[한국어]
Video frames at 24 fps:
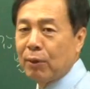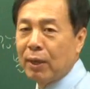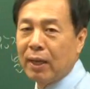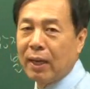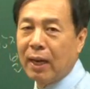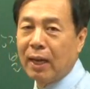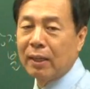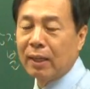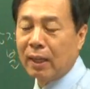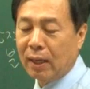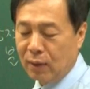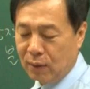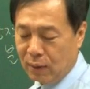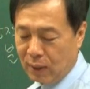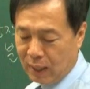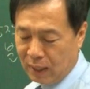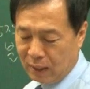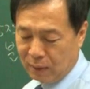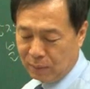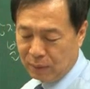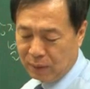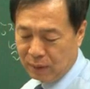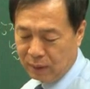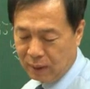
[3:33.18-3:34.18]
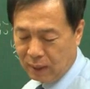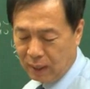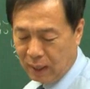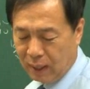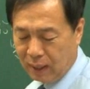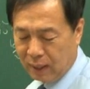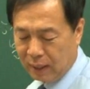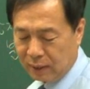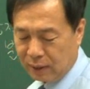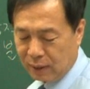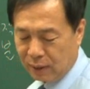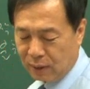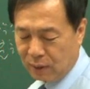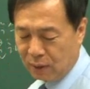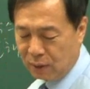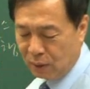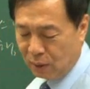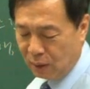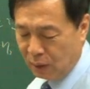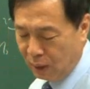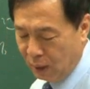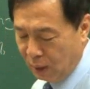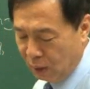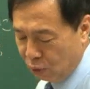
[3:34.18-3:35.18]
얘기를 한다는 거 아닙니까? 그래서 이거는
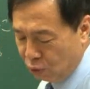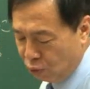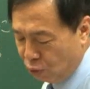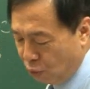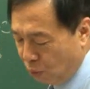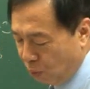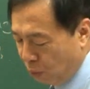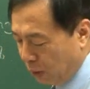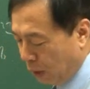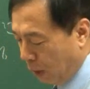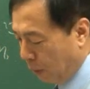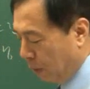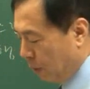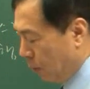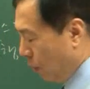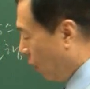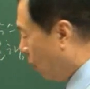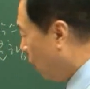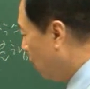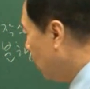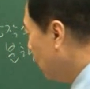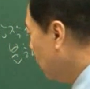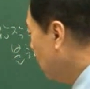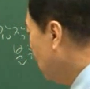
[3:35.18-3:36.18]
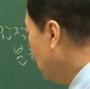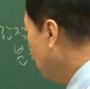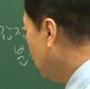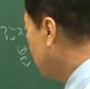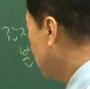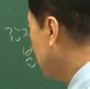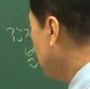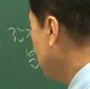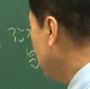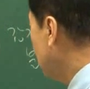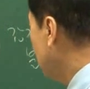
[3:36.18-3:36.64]
주로 뭐냐면요. 어떤